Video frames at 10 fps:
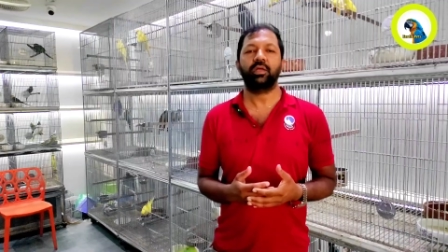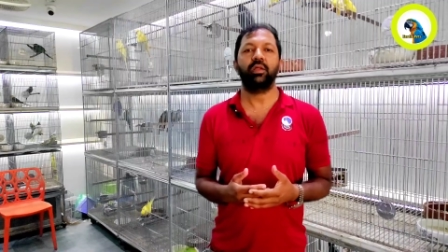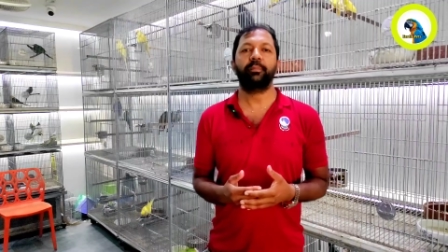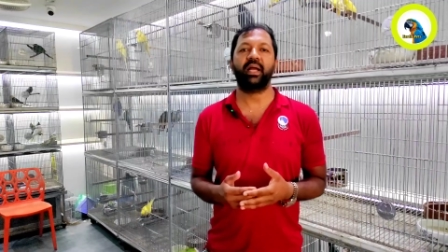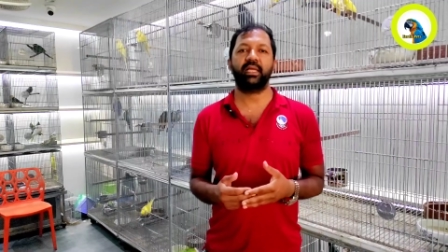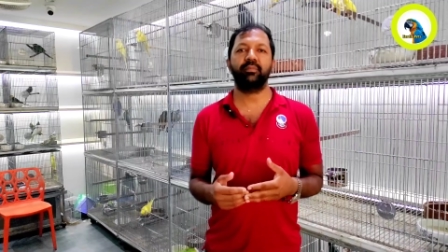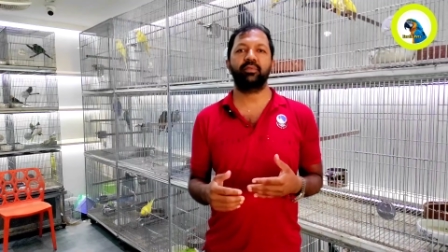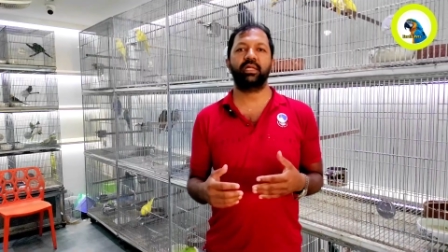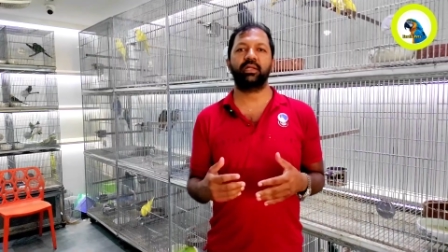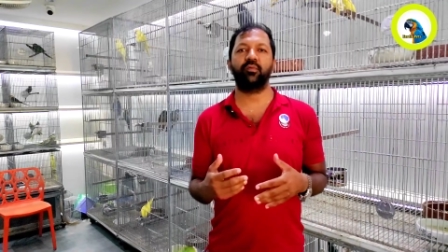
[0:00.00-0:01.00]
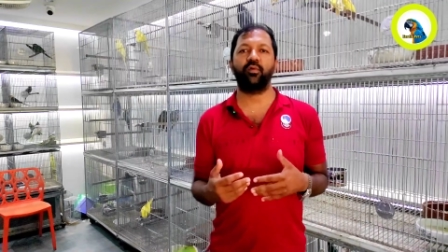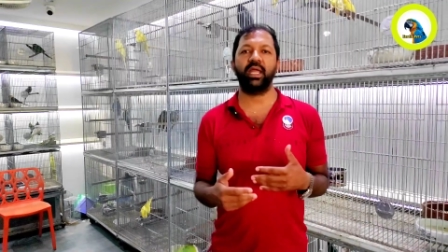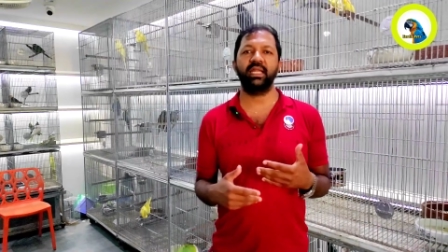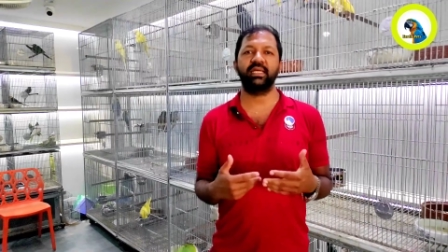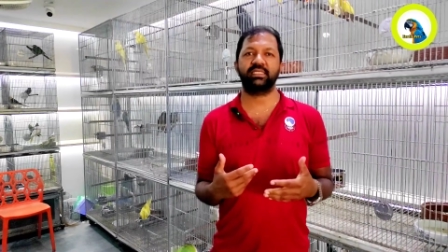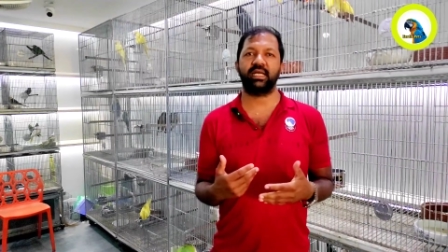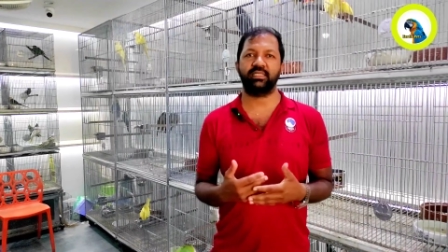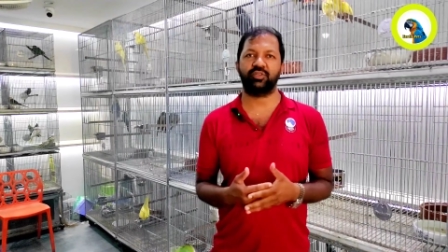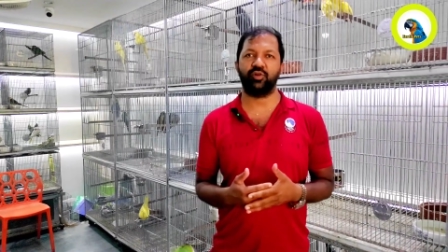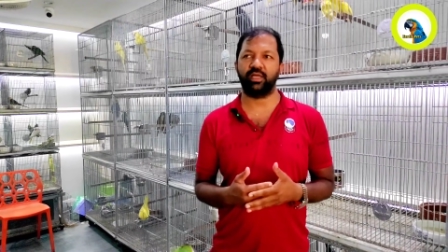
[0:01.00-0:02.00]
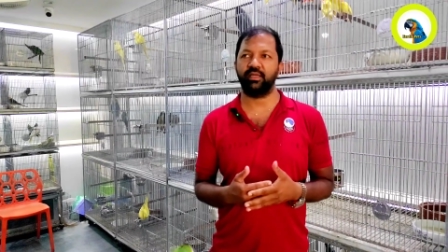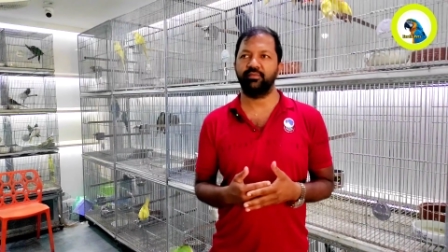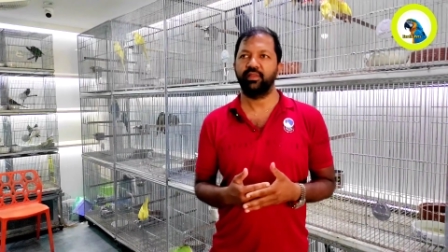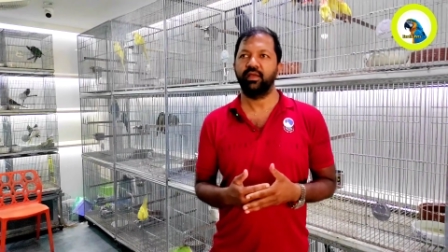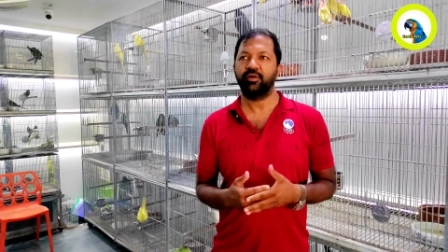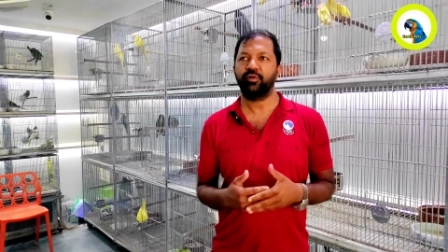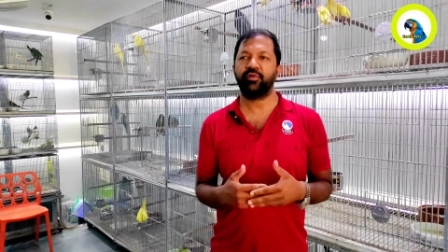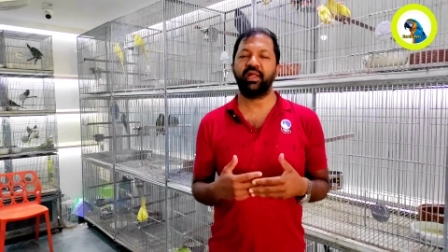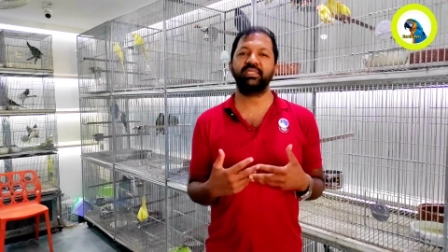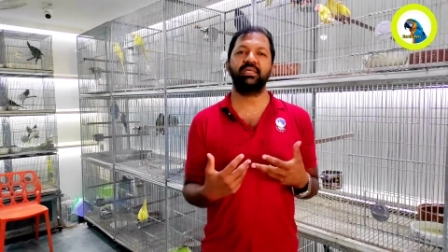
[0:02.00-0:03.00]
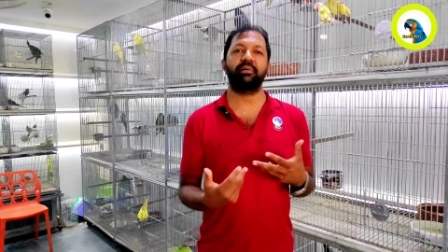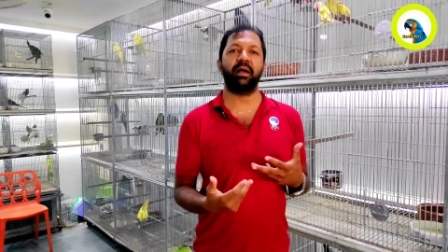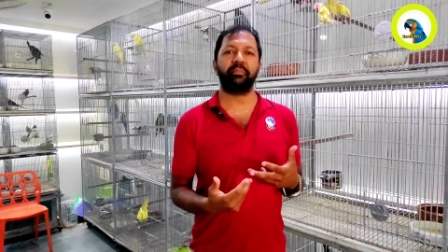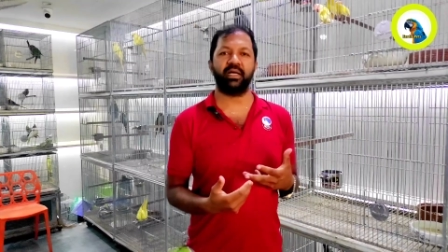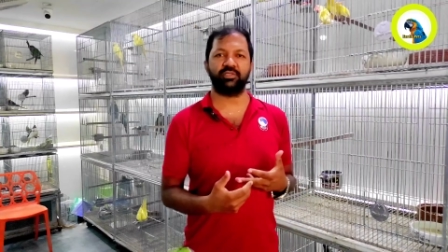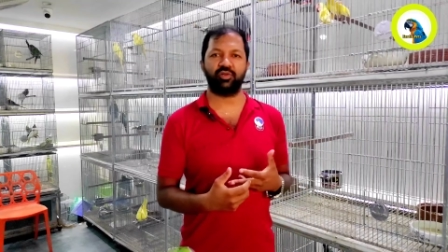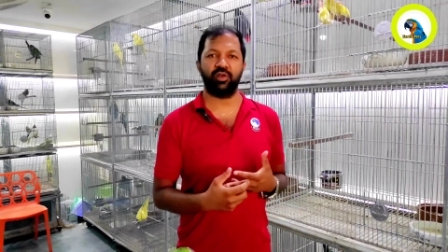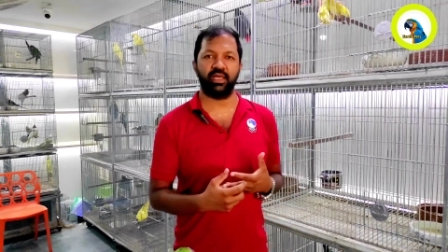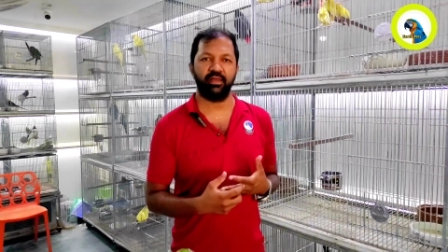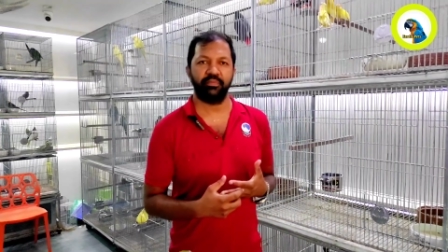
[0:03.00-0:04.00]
তাহলে পাখির মধ্যে একটা ওয়াইনেস কাজ করে তো কেজি ভাব কাজ করে